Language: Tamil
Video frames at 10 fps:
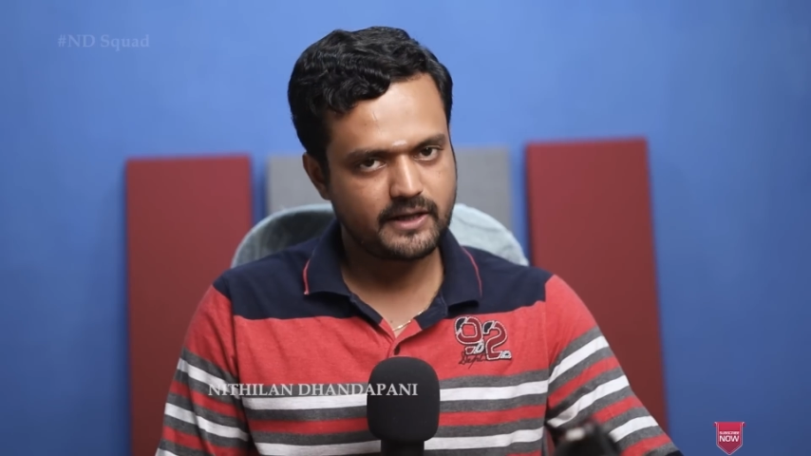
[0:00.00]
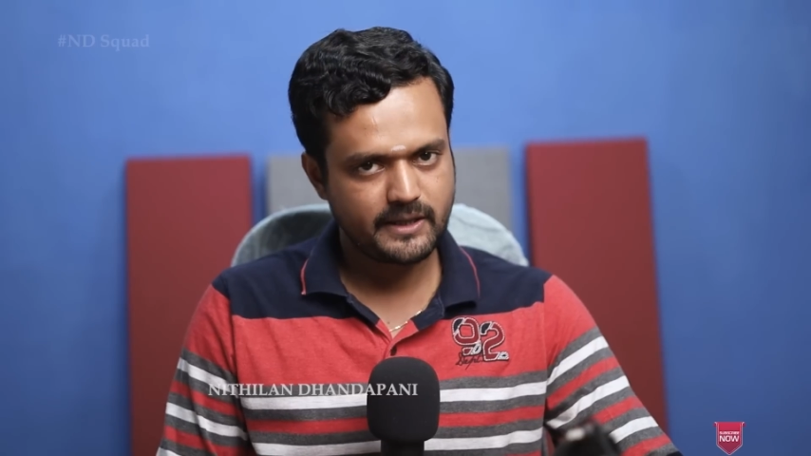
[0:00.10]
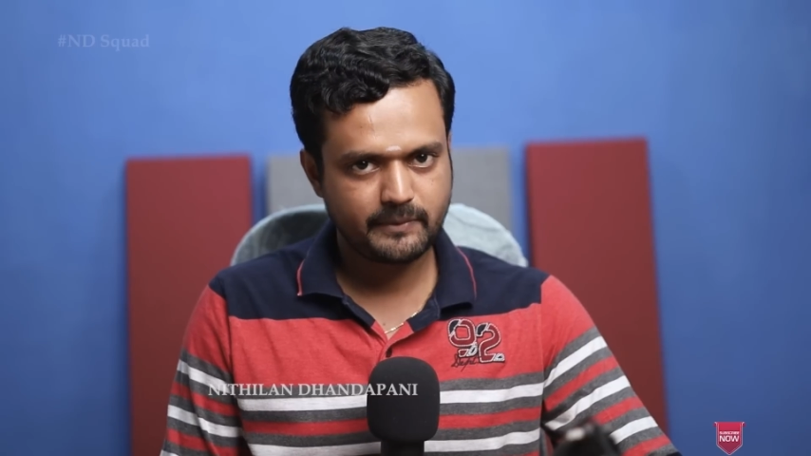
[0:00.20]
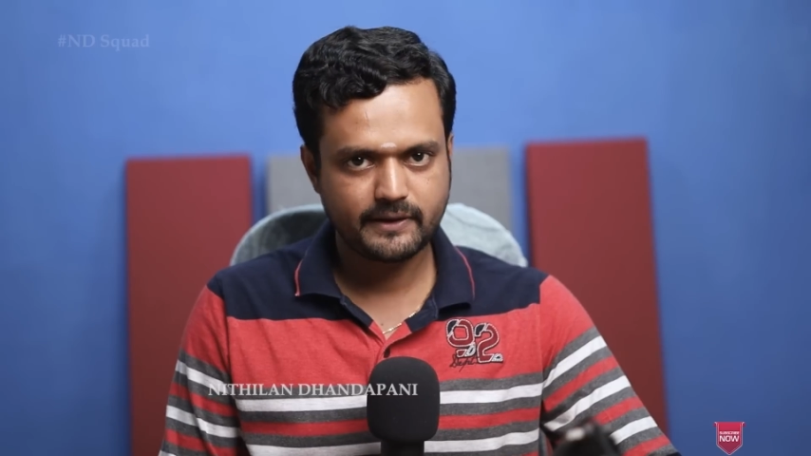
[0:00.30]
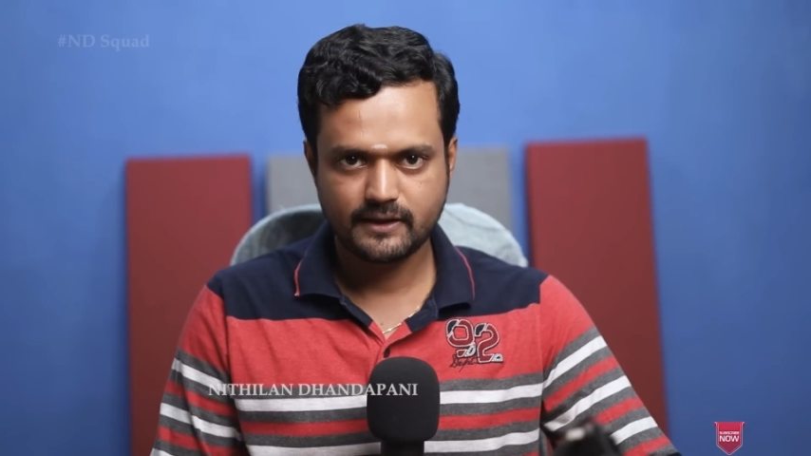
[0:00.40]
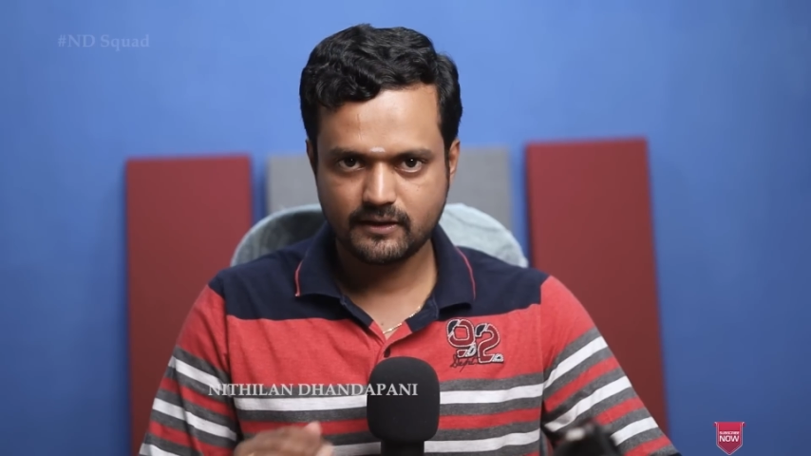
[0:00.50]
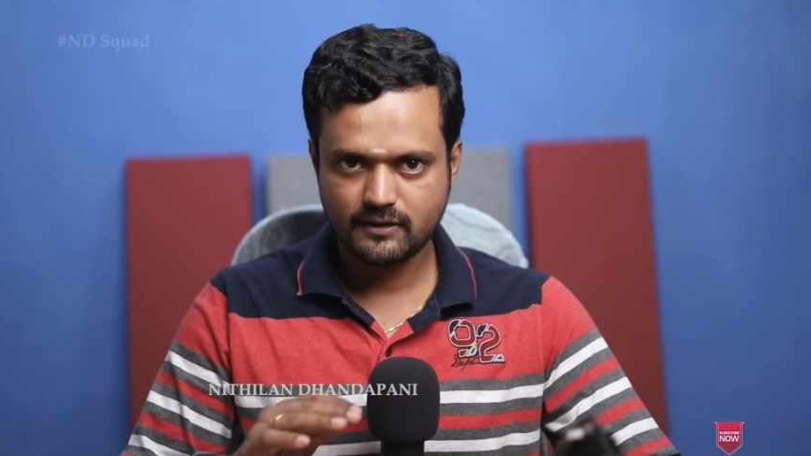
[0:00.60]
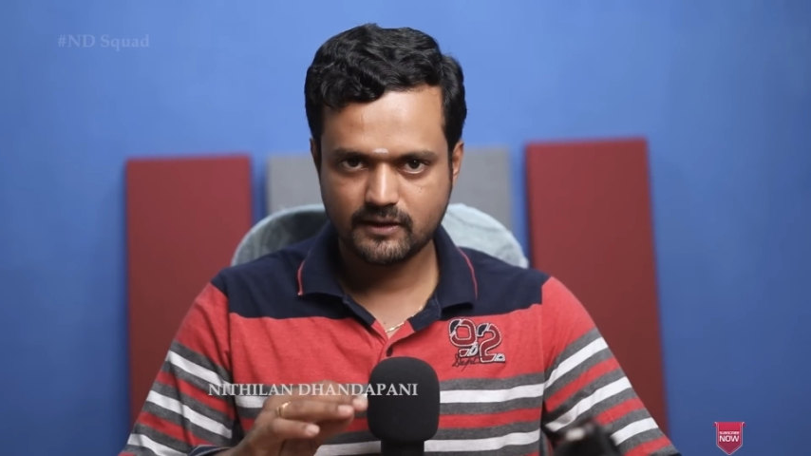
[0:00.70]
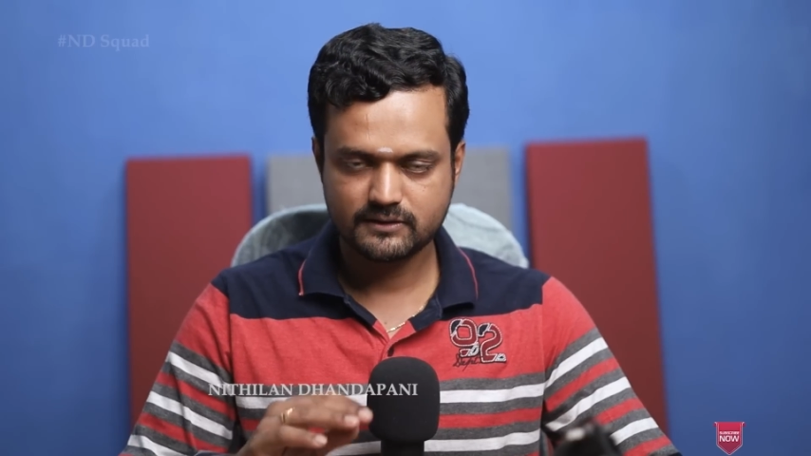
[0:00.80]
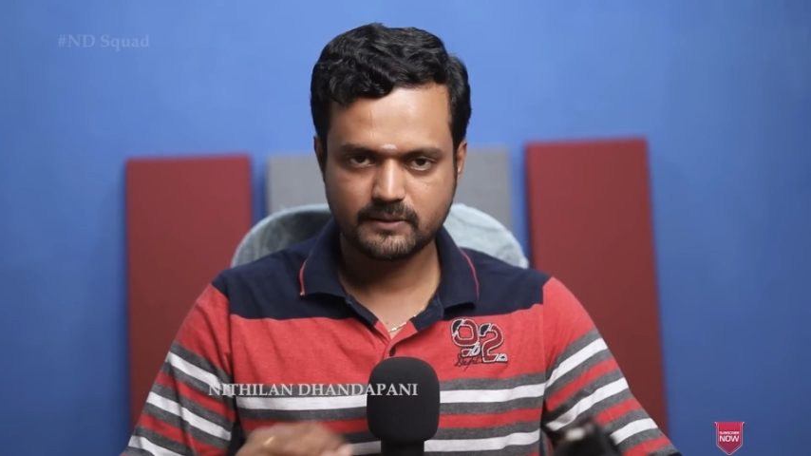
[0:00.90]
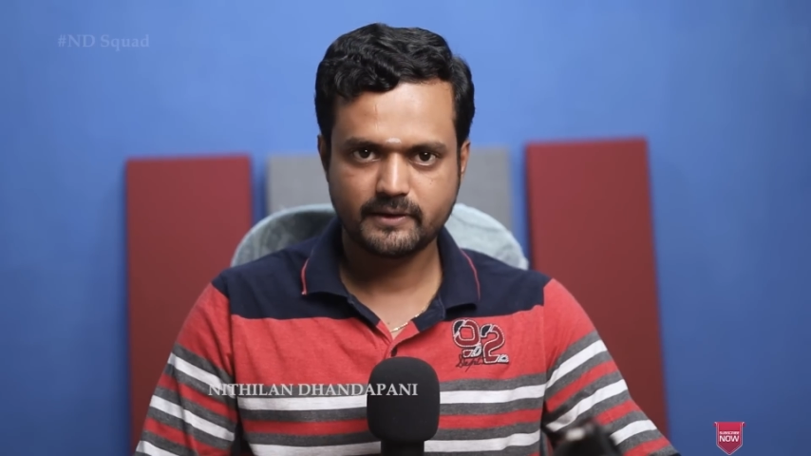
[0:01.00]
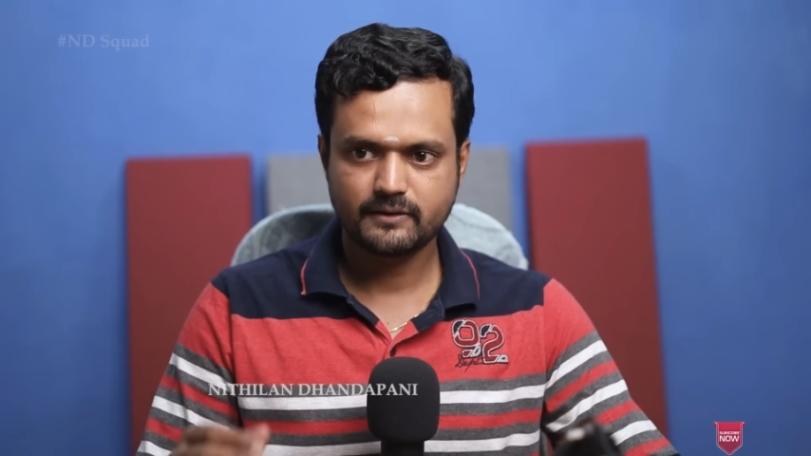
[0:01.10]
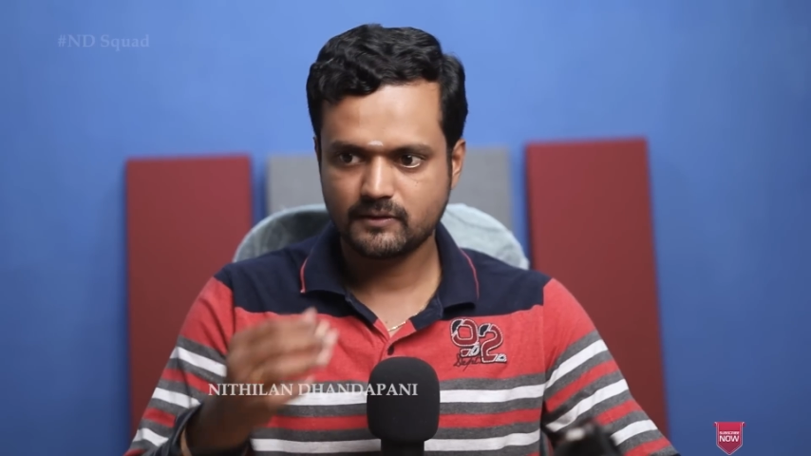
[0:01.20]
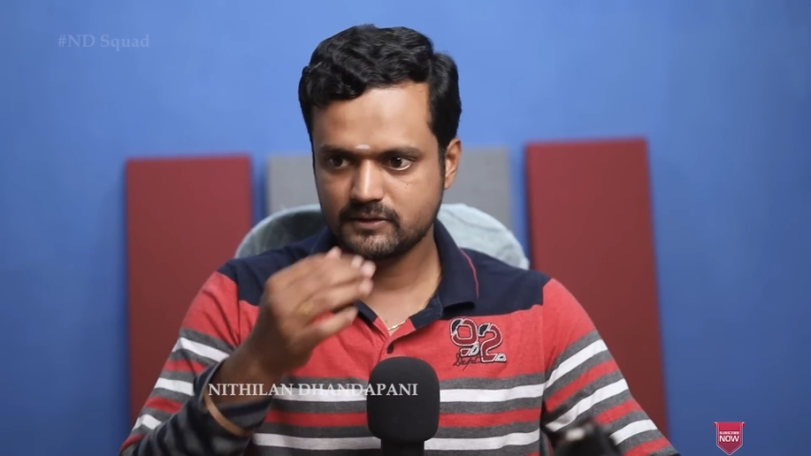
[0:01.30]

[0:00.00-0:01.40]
கண்டிப்பாக எல்லாத்துக்குமே